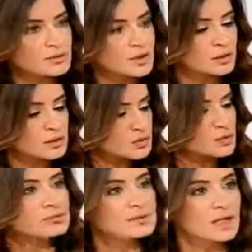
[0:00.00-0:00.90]

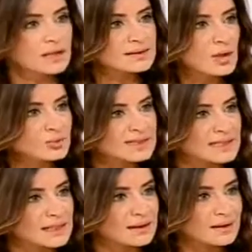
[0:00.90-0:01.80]
بتخلطهم بتحطها
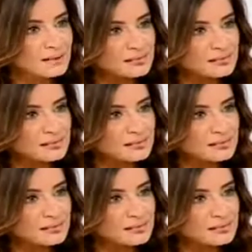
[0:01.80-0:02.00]
وبتسكرها